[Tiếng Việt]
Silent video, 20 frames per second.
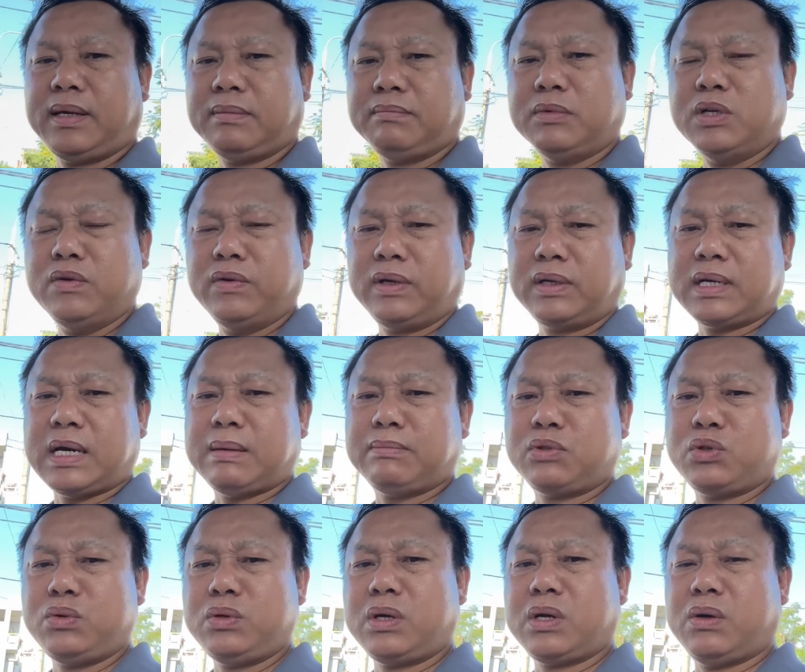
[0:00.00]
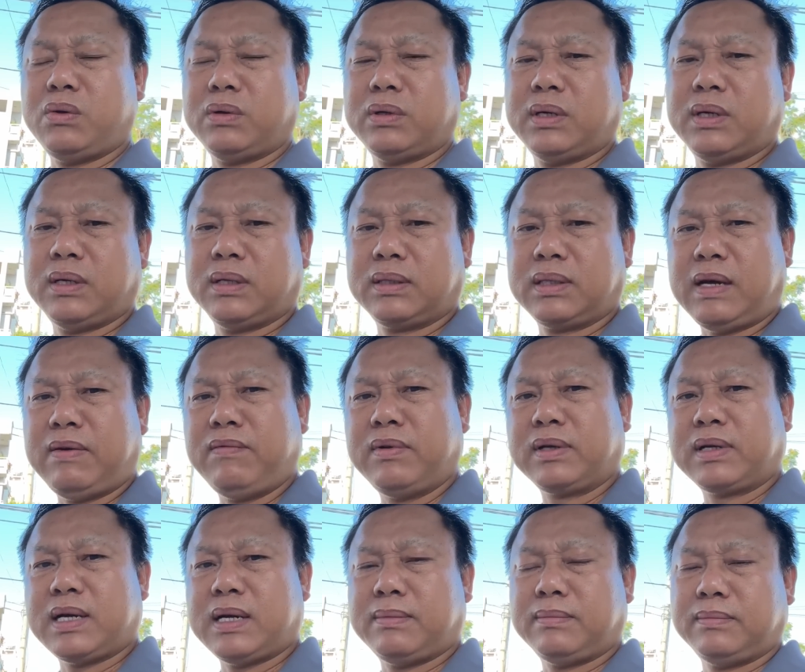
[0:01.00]
10% xuống còn 8%
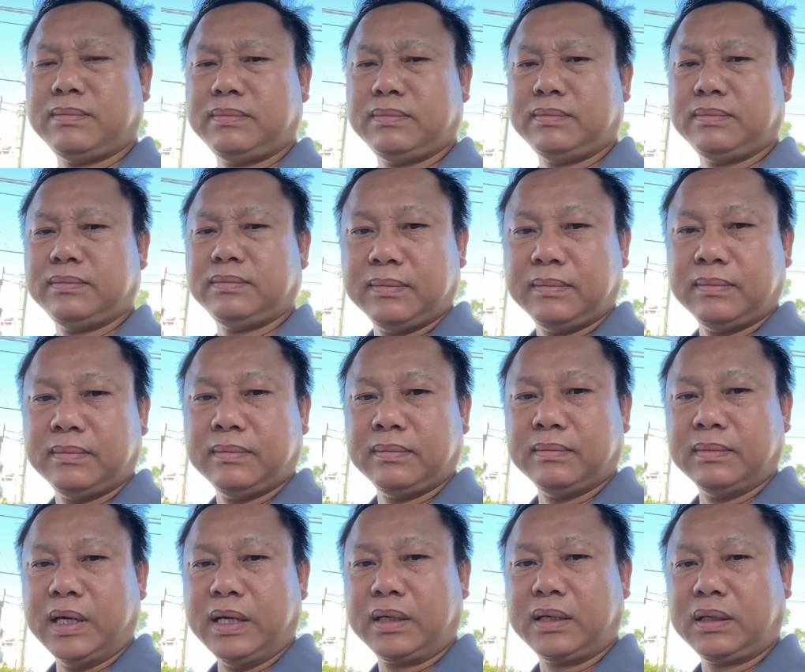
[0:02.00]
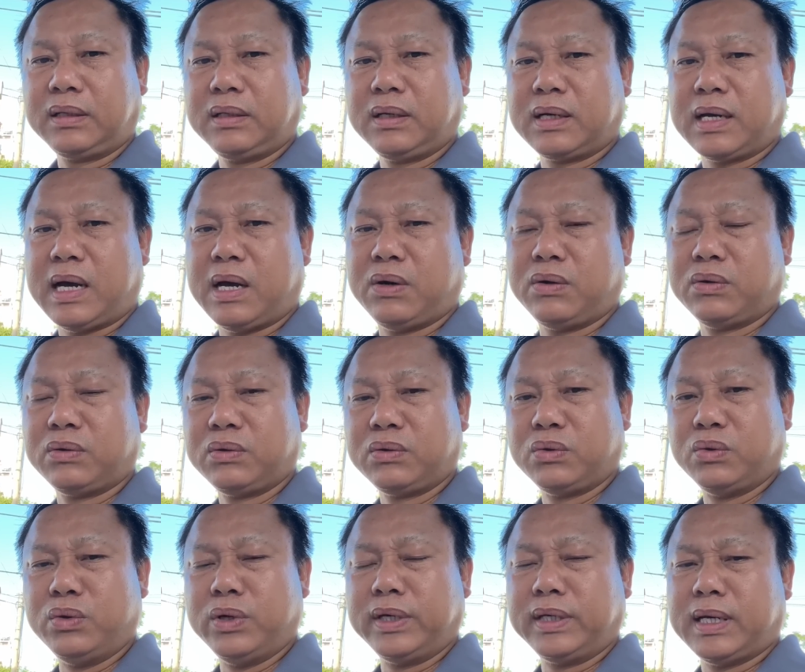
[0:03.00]
à, để kích cái cầu
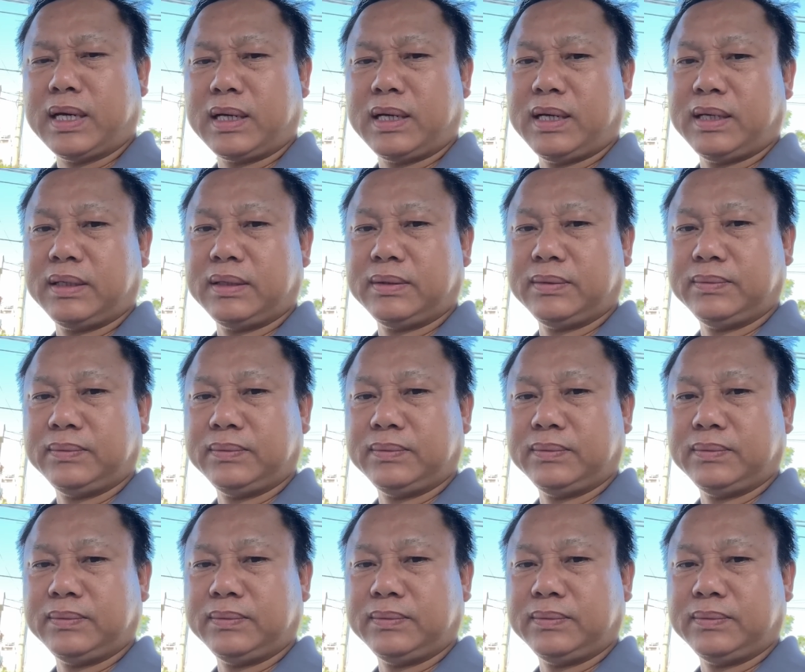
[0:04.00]
của người dân lên